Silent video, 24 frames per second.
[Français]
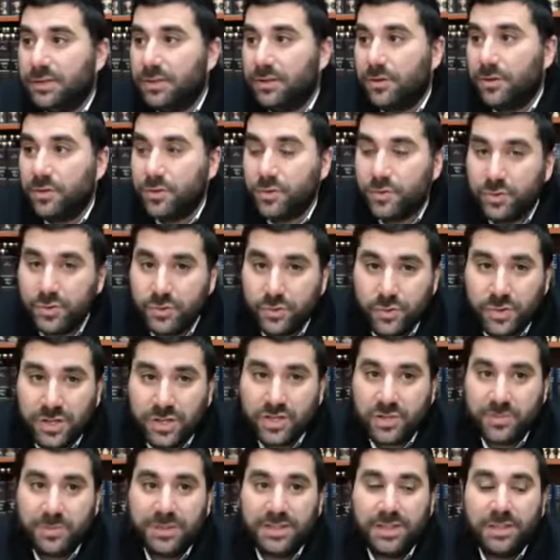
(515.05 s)
Quand tu ne
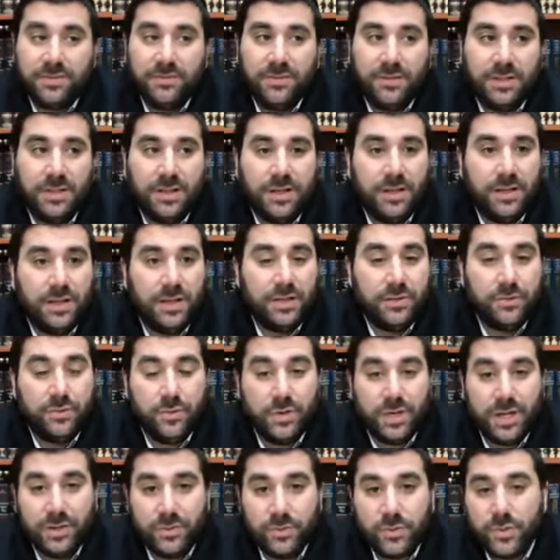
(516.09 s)
lâches pas ta tfila et tu
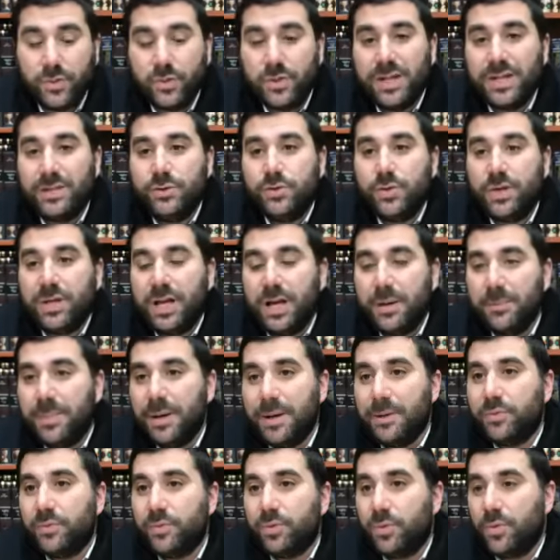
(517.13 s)
et tu et tu es
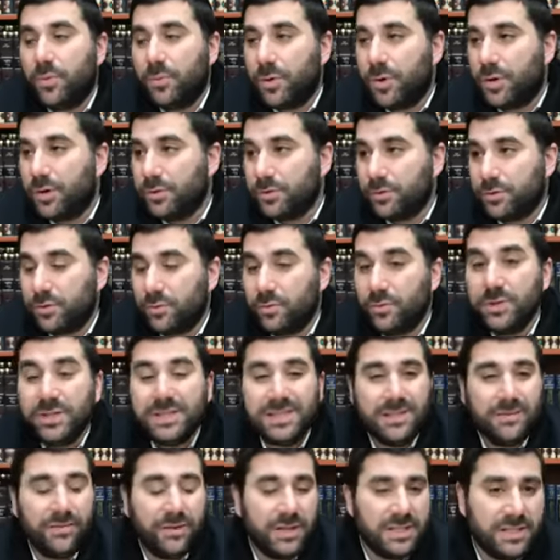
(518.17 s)
capable de comprendre que oui
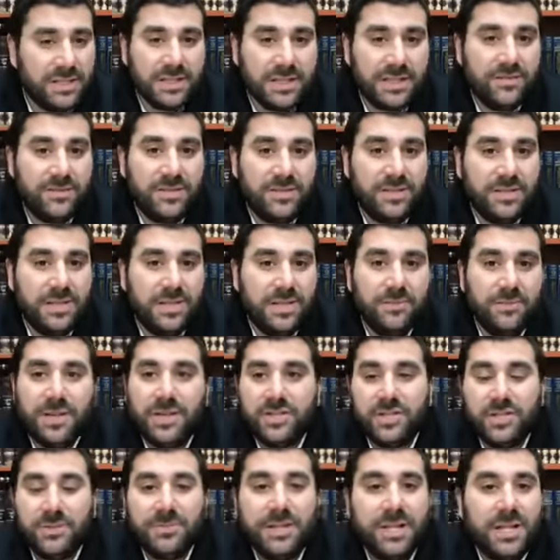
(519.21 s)
c'est vrai c'est difficile, mais
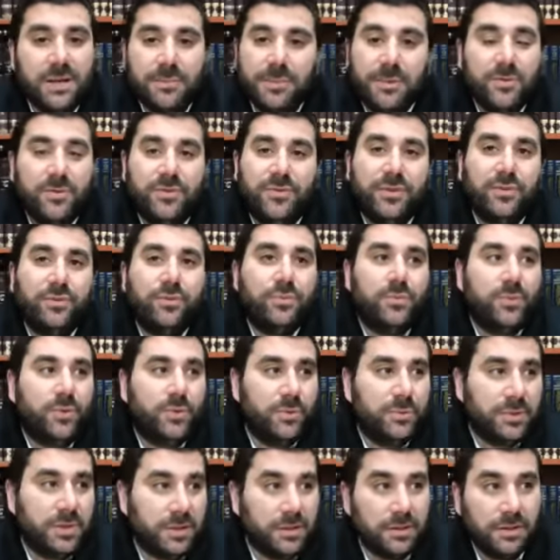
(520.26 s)
Hachem il est capable de faire tout pour
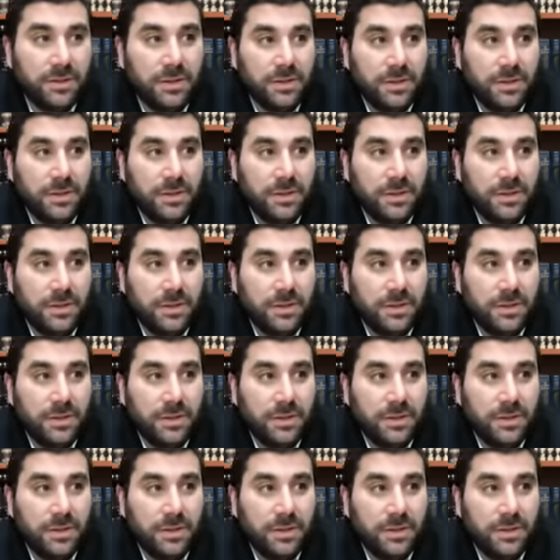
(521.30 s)
le bien